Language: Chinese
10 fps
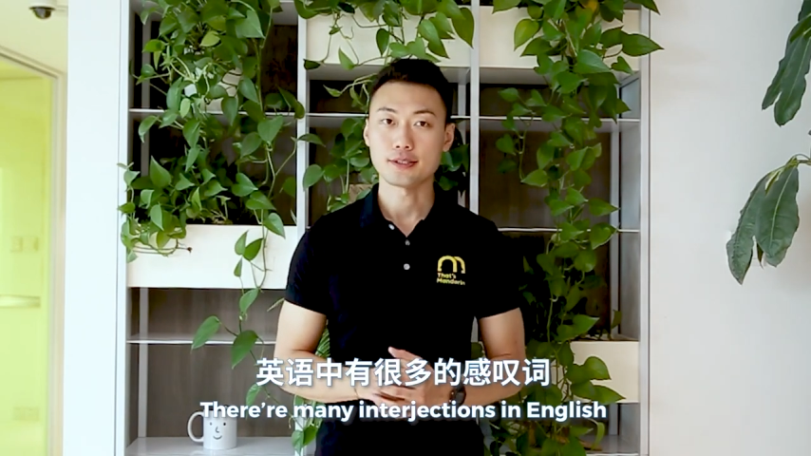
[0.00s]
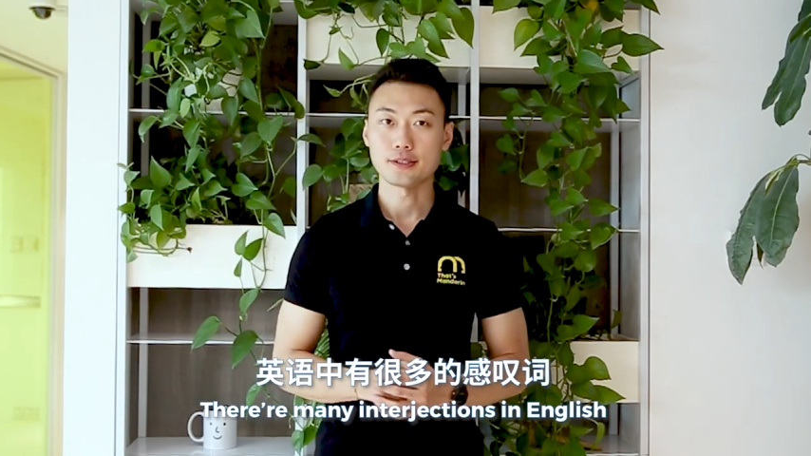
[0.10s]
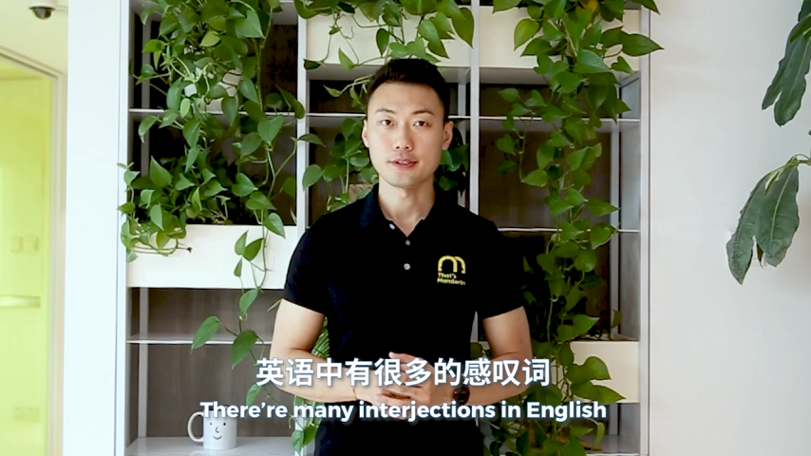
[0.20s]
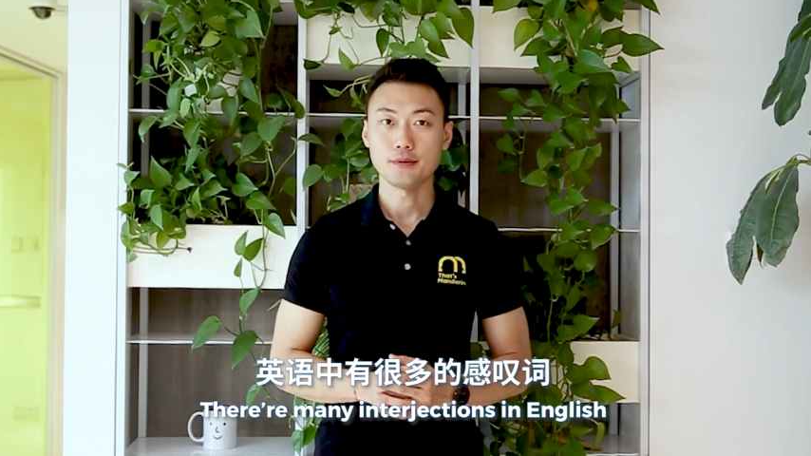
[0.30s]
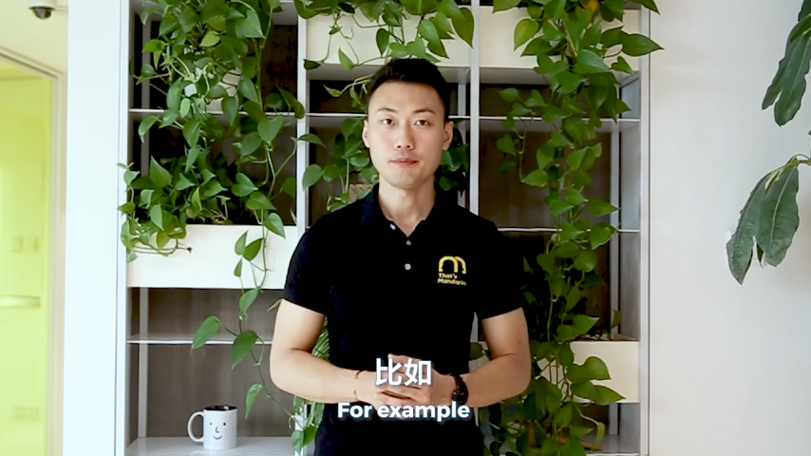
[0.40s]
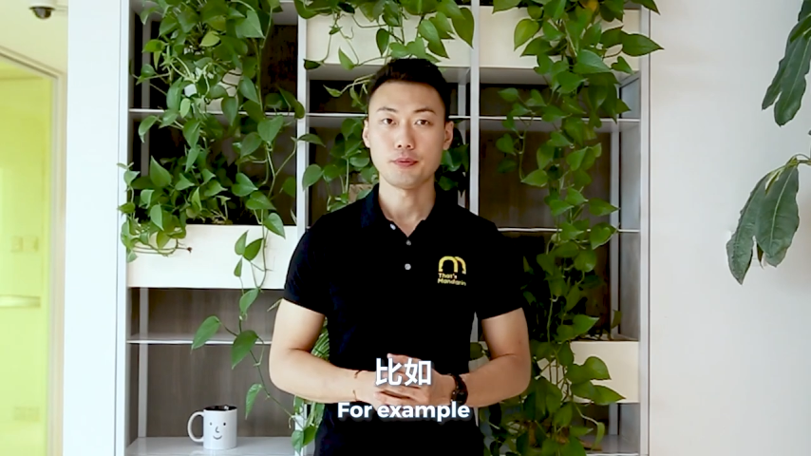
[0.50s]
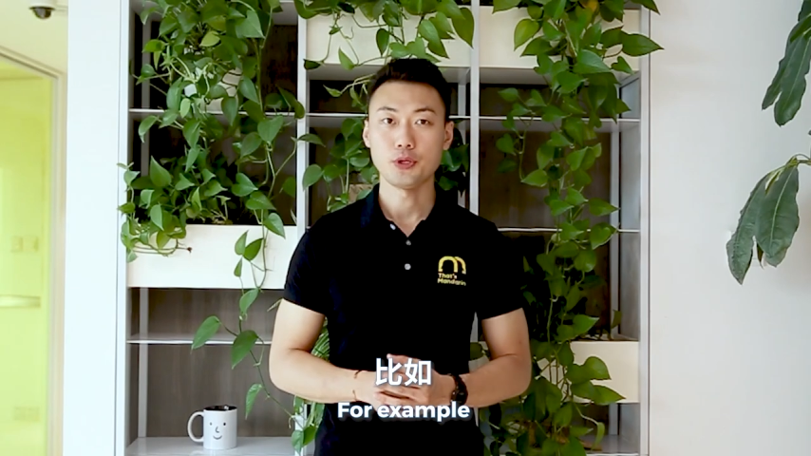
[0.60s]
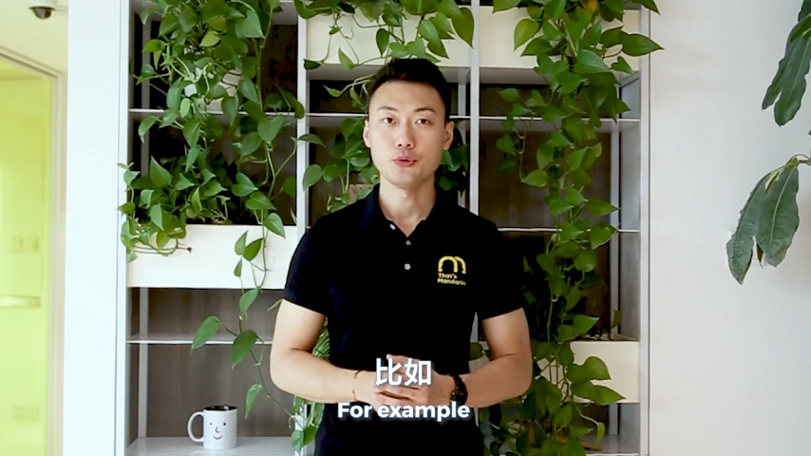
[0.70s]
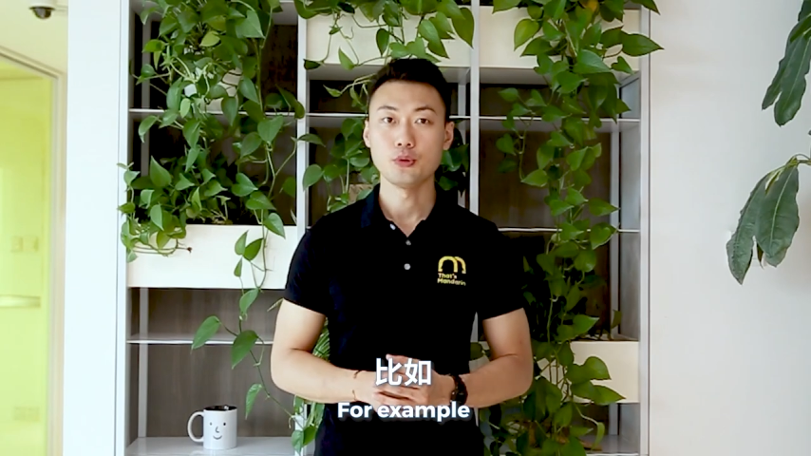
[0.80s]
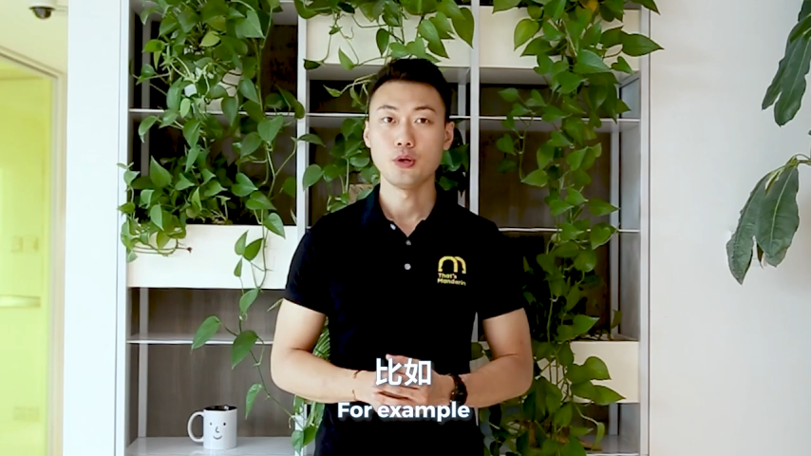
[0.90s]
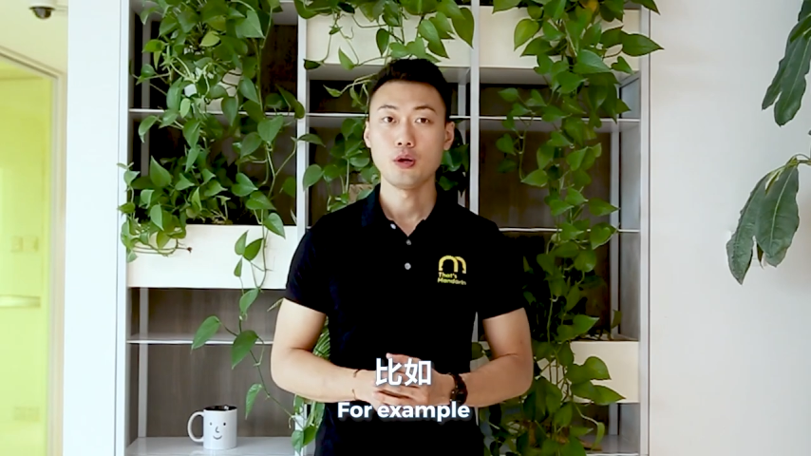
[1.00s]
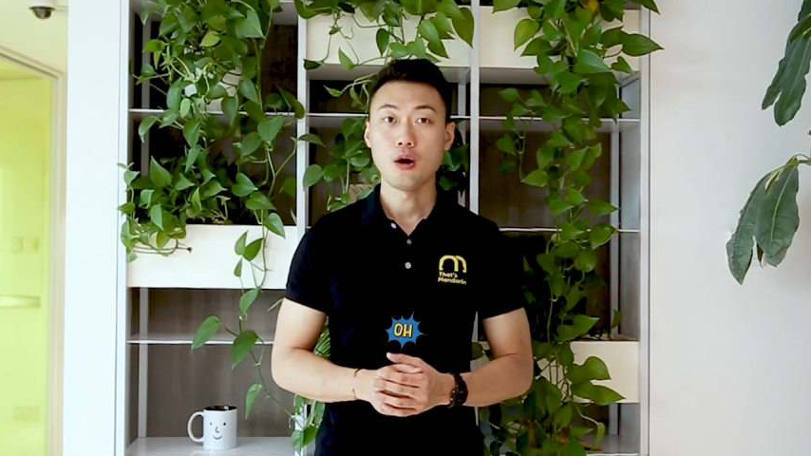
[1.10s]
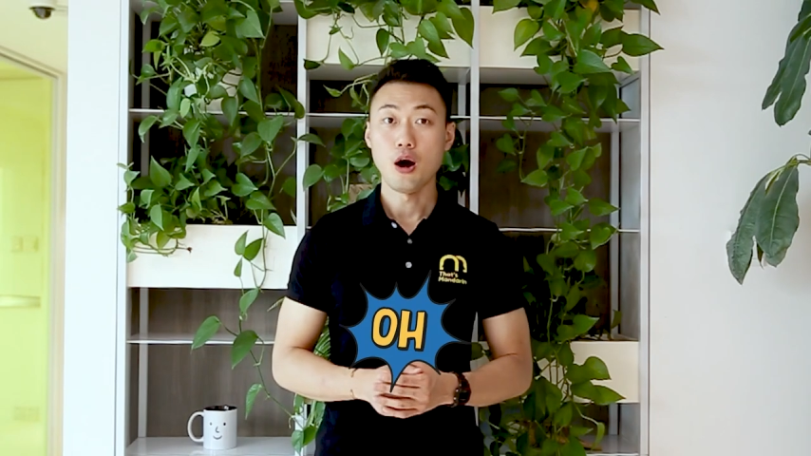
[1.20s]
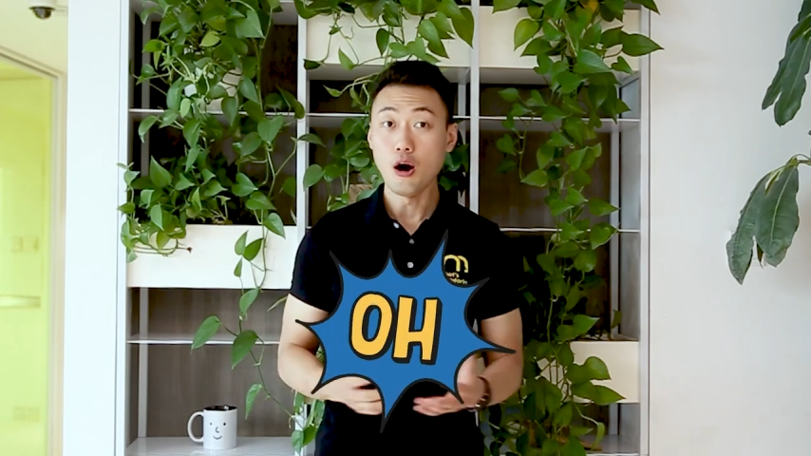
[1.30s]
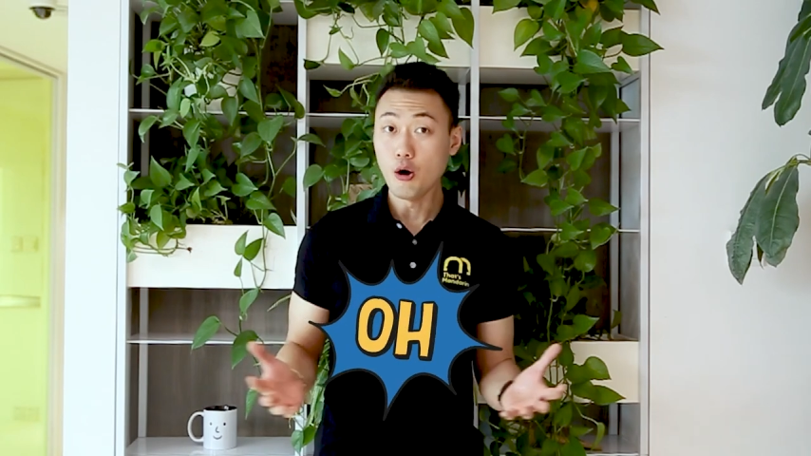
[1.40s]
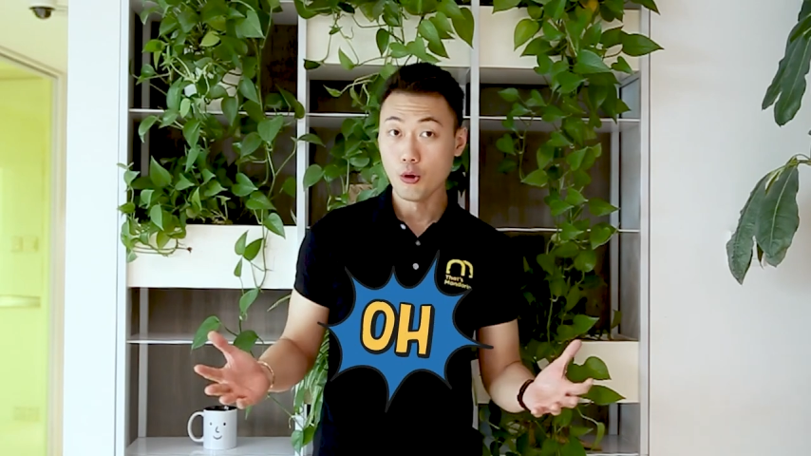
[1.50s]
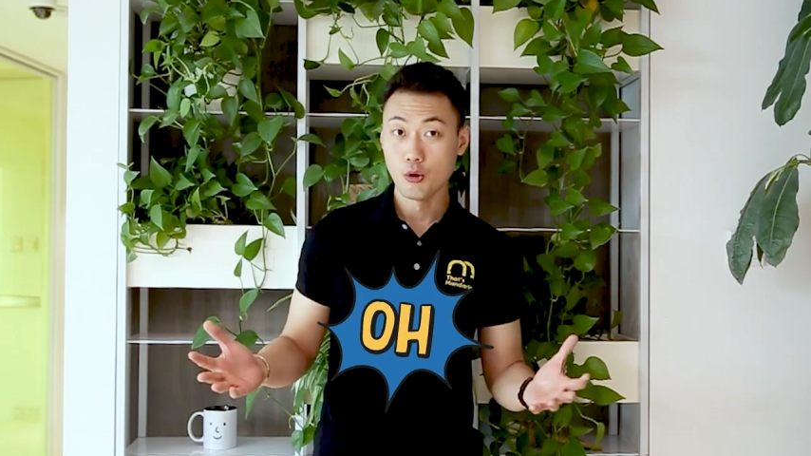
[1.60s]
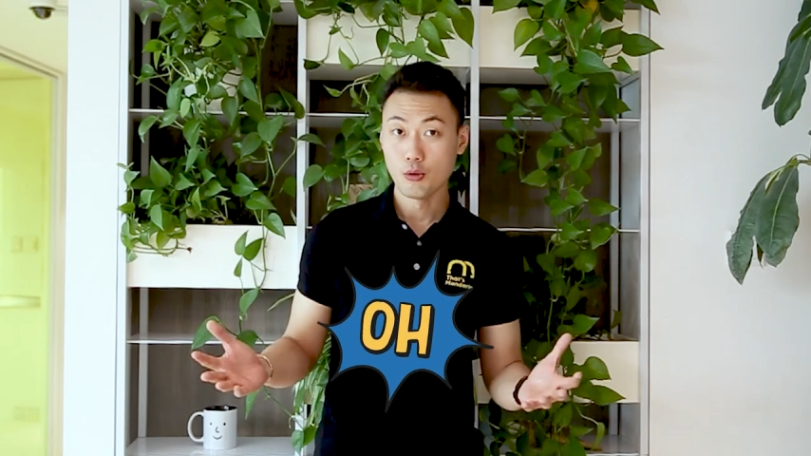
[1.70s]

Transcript: 词，比如哦、